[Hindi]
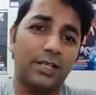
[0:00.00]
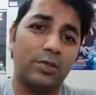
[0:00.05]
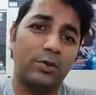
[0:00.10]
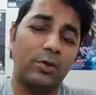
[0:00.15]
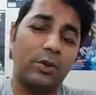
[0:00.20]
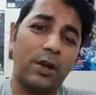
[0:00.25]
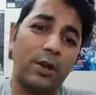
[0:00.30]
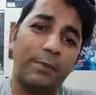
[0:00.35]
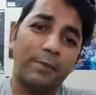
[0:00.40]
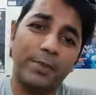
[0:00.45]
हैं
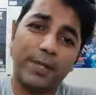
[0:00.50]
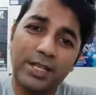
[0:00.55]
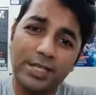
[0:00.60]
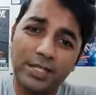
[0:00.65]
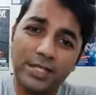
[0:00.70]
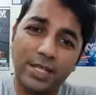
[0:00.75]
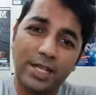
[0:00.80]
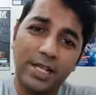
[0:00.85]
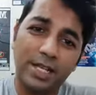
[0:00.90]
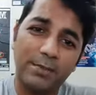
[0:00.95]
तो अपने
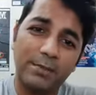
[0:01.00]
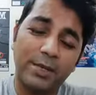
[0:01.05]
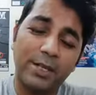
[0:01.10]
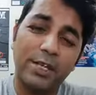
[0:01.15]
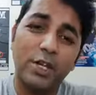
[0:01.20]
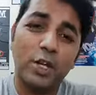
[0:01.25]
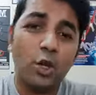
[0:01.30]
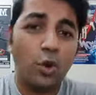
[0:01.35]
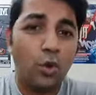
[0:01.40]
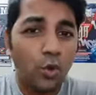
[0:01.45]
शहर में
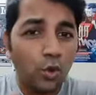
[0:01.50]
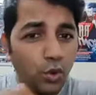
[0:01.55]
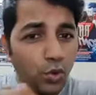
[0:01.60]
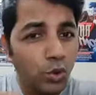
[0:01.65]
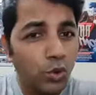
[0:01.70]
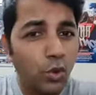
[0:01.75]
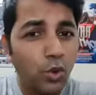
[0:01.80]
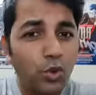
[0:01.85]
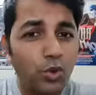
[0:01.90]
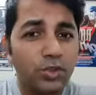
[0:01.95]
उन
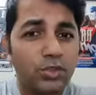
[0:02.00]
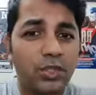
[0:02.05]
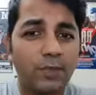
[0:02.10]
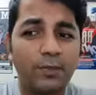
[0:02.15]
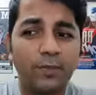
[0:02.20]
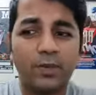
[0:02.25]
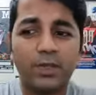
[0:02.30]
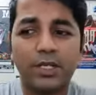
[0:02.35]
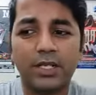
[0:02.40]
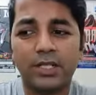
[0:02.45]
लोगों को
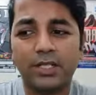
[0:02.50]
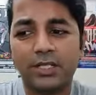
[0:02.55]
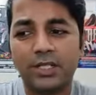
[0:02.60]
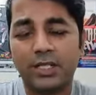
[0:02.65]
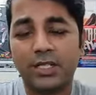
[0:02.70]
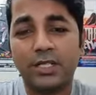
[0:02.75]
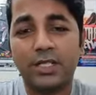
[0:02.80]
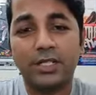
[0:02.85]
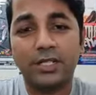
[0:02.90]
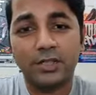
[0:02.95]
सपोर्ट कर
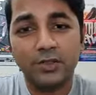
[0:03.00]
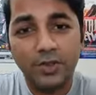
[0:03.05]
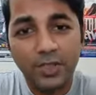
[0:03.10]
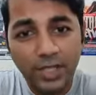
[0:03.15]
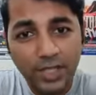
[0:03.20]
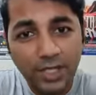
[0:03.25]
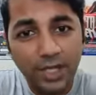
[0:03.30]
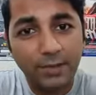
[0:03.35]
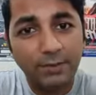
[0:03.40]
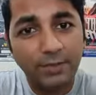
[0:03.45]
सकते हैं जो
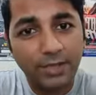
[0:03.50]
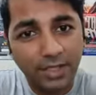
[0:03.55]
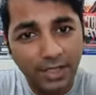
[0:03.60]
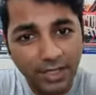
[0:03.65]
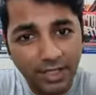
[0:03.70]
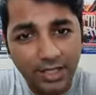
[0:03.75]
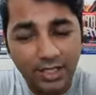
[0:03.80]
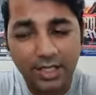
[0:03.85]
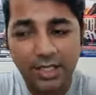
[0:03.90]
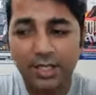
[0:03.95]
ये काम
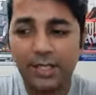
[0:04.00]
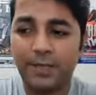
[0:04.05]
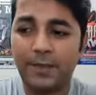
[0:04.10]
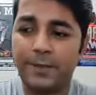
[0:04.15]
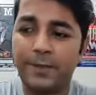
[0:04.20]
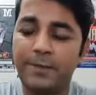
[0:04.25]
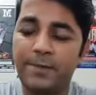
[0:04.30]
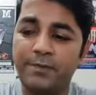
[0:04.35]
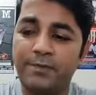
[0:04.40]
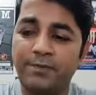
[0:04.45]
कर रहे हैं
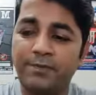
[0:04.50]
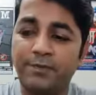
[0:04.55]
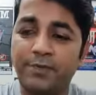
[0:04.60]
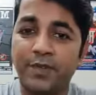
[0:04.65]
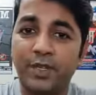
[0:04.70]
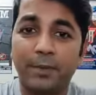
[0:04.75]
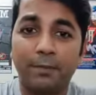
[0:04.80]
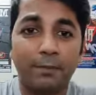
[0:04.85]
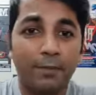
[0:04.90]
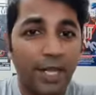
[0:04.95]

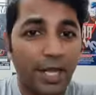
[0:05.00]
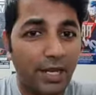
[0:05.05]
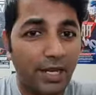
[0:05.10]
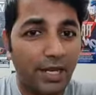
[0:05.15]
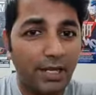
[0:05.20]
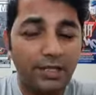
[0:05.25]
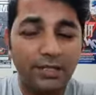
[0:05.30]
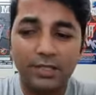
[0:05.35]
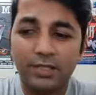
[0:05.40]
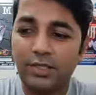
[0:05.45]

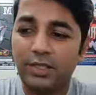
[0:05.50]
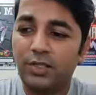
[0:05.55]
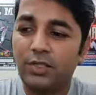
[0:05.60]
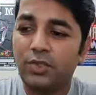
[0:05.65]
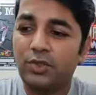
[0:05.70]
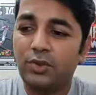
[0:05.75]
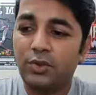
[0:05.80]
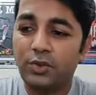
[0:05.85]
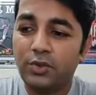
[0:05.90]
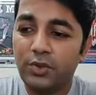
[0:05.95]
पहला
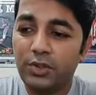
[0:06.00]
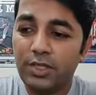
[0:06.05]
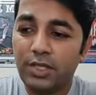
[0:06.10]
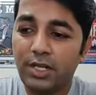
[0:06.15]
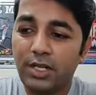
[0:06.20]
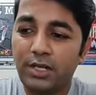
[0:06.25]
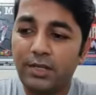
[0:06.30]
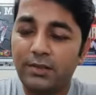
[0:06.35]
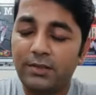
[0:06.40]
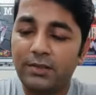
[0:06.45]

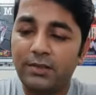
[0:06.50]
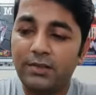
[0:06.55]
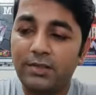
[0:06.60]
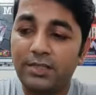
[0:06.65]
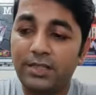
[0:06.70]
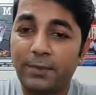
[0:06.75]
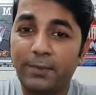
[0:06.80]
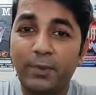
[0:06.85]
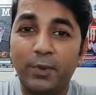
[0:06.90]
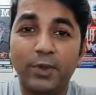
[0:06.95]
दूसरा
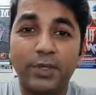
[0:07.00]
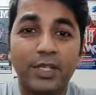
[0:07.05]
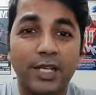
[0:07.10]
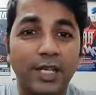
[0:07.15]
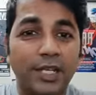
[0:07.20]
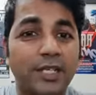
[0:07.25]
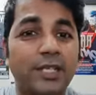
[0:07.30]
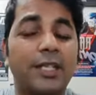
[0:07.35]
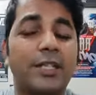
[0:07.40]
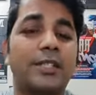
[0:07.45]
सपोर्ट
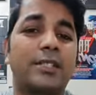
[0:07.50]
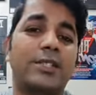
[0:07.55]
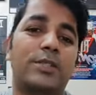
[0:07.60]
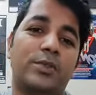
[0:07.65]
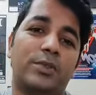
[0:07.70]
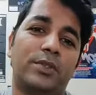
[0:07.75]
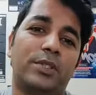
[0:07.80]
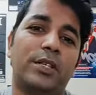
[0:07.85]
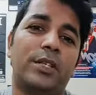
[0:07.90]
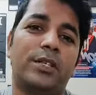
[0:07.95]
कई तरह से
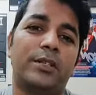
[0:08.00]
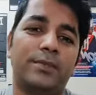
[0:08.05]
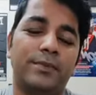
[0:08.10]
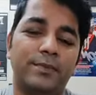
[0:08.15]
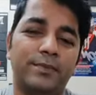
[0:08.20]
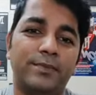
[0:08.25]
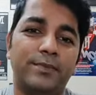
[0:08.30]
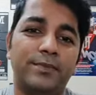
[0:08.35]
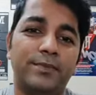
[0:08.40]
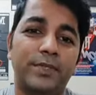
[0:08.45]
होता है
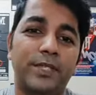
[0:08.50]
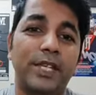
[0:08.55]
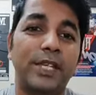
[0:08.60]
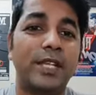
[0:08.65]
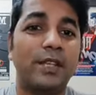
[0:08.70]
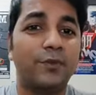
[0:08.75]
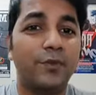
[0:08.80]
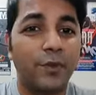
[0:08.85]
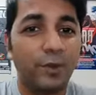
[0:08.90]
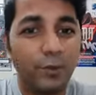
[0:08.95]

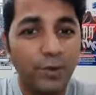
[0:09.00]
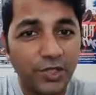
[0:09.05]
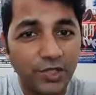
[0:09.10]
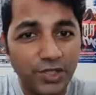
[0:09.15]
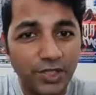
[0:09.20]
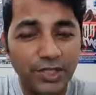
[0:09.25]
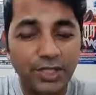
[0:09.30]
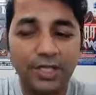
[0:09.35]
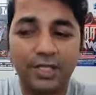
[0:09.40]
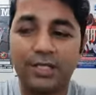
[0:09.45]
सही
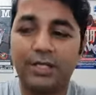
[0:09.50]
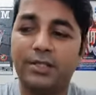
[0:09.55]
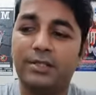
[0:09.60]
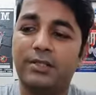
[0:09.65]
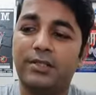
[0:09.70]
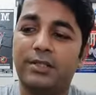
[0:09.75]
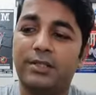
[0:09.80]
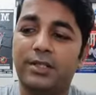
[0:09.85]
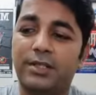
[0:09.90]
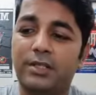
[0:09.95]
इंफॉर्मेशन देना